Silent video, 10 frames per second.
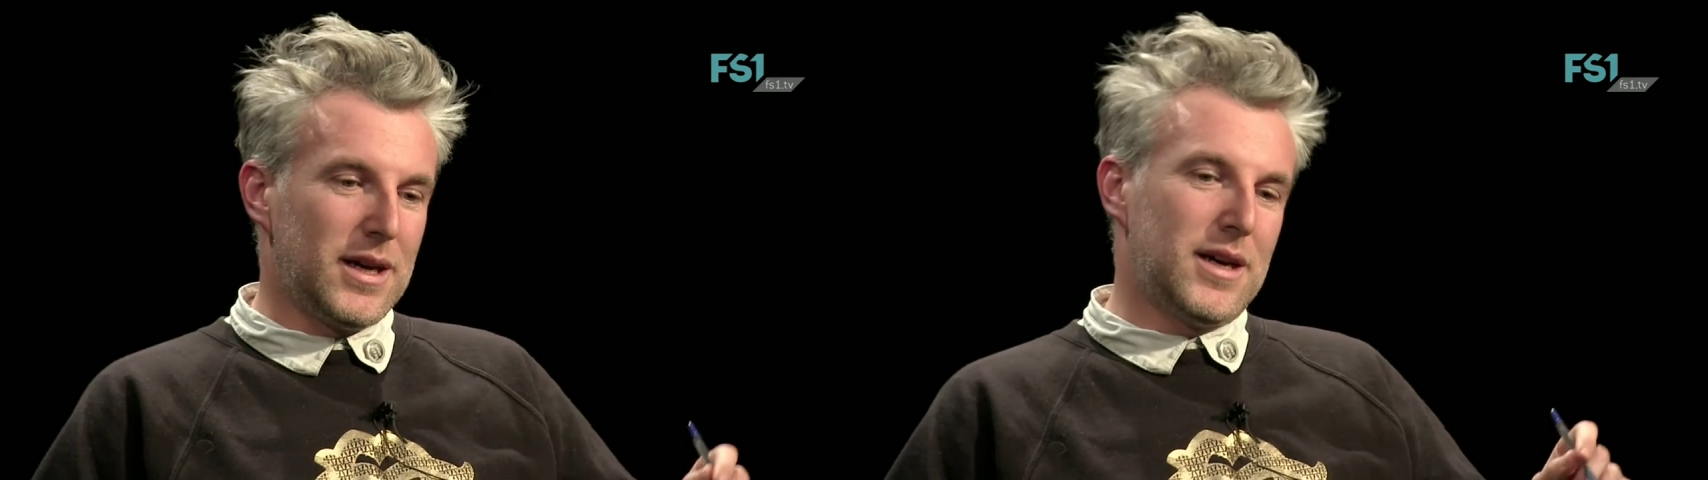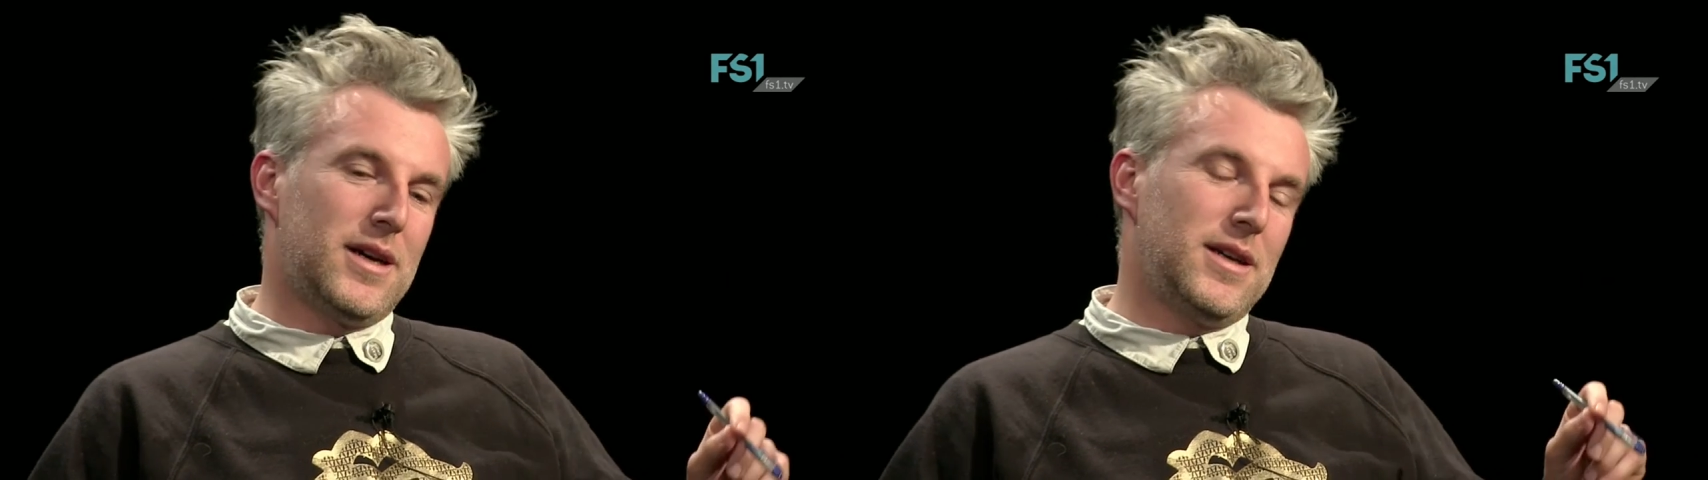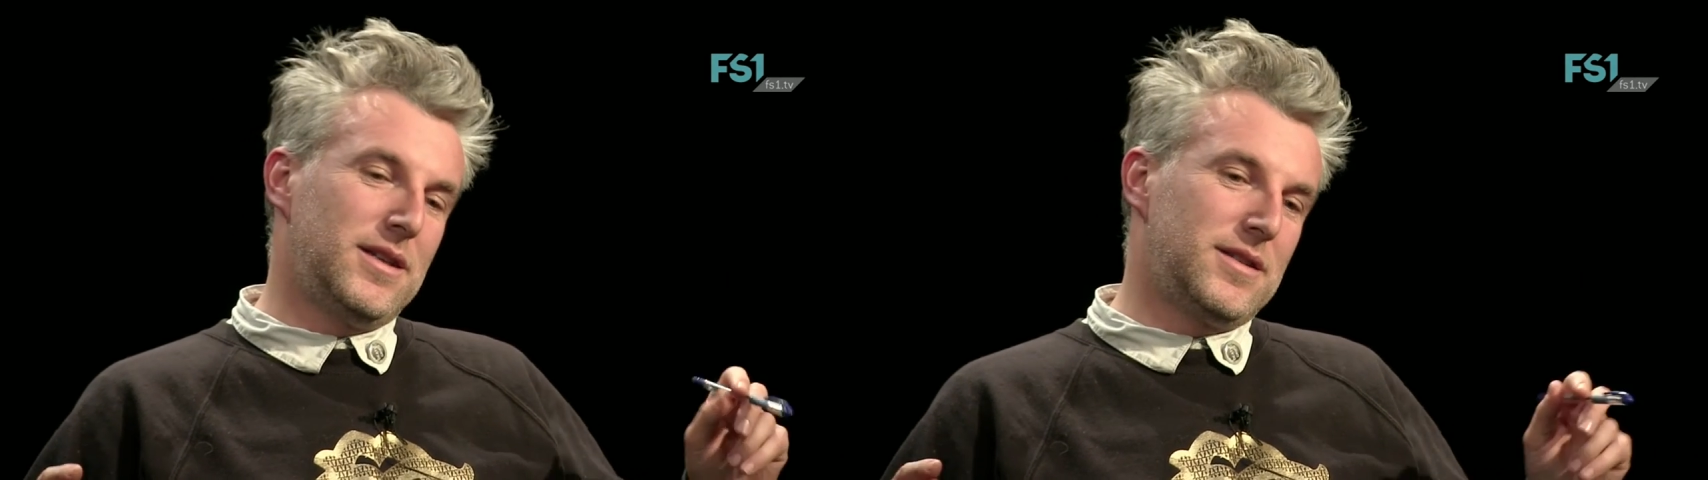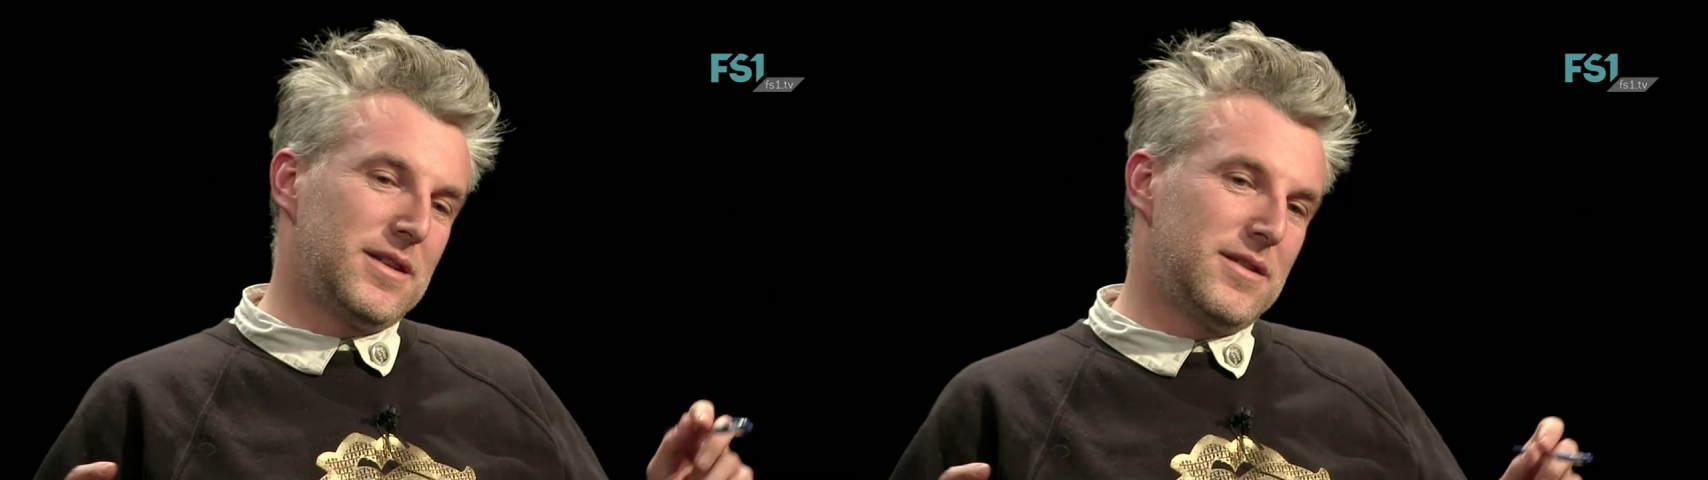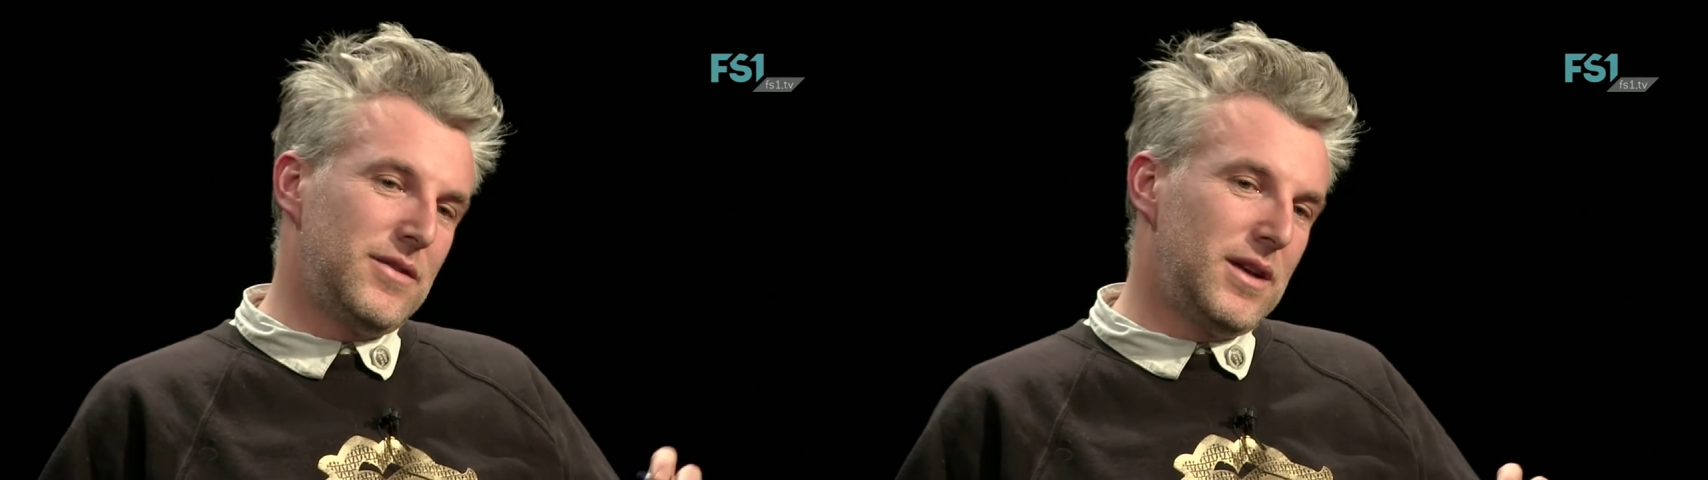äh, ist,
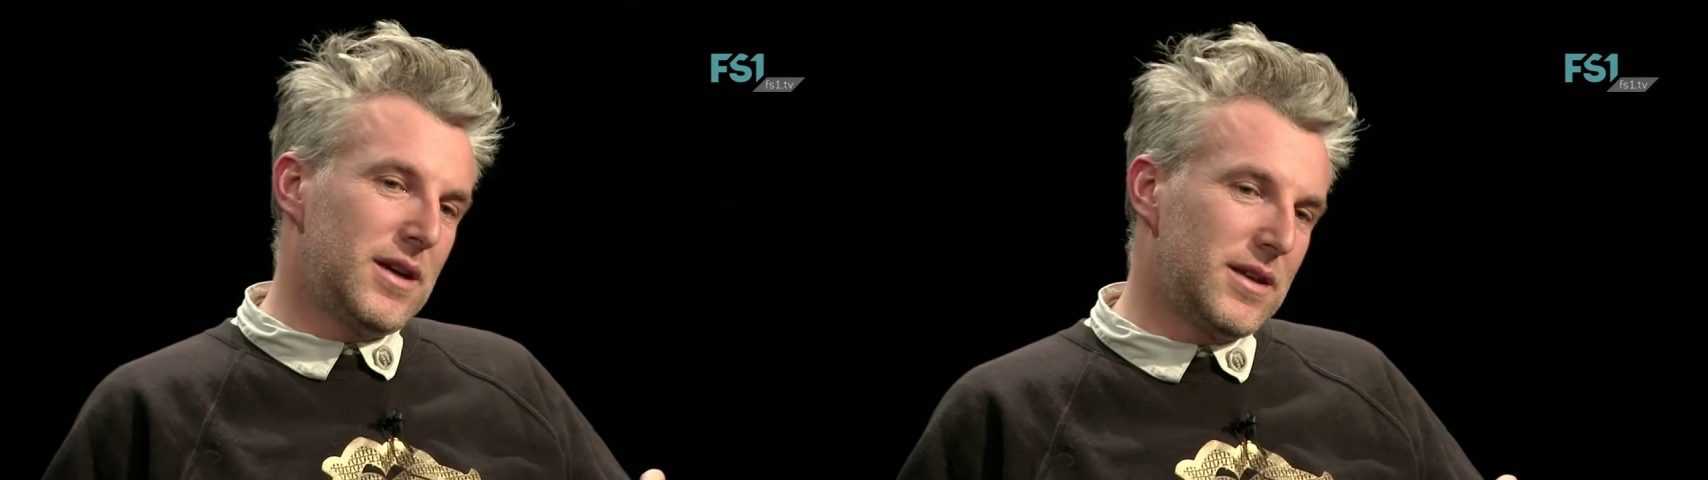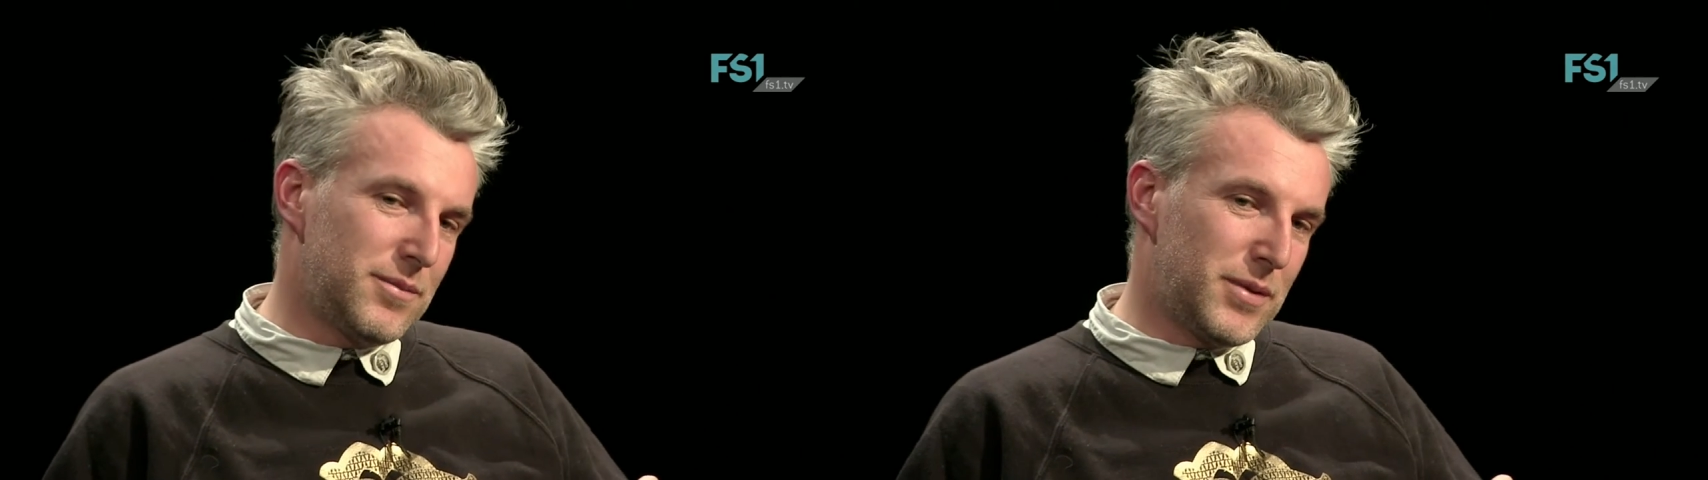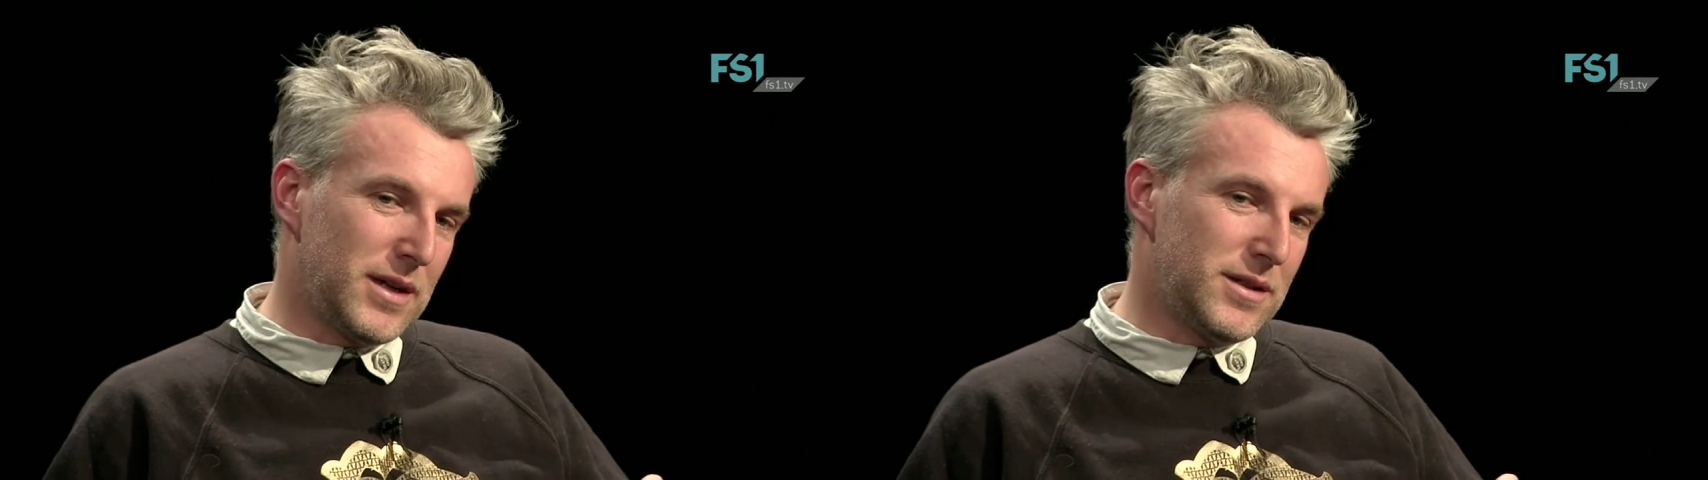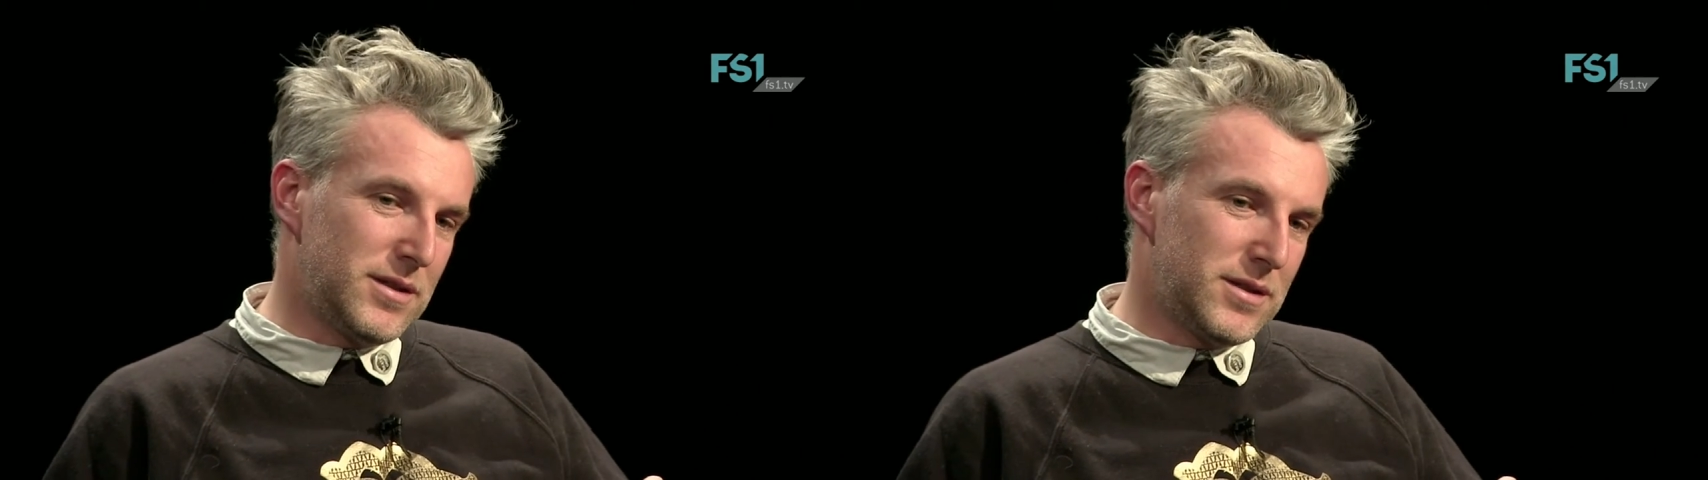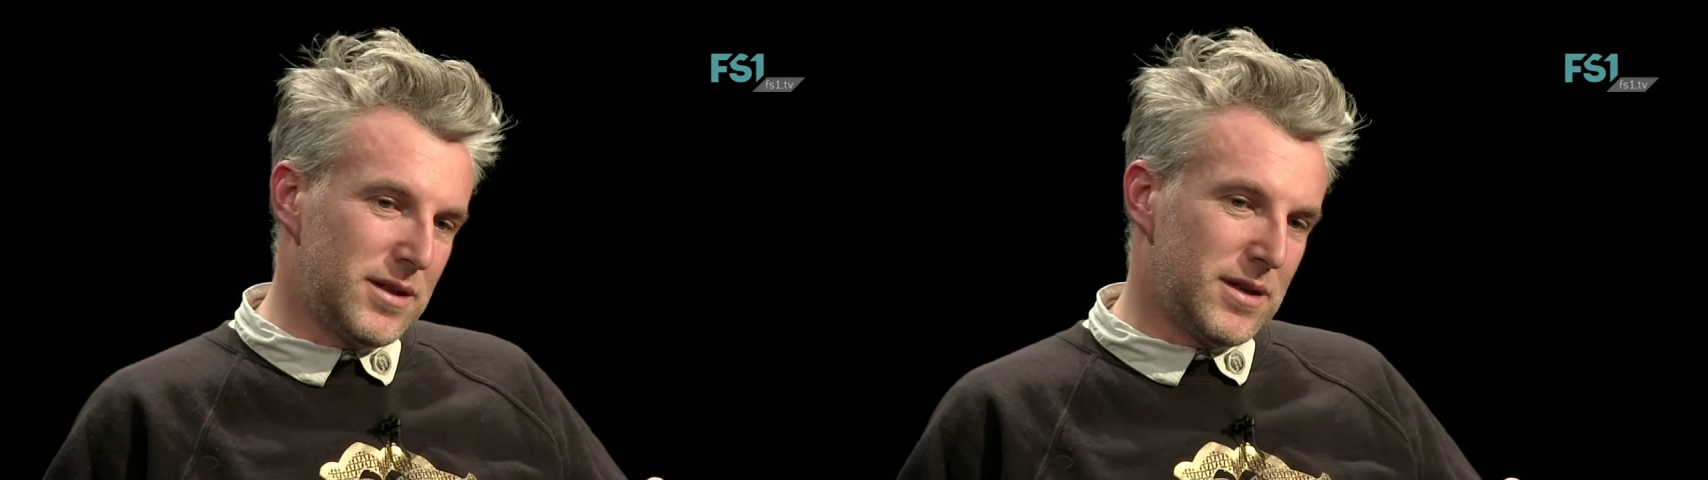dass wir jetzt praktisch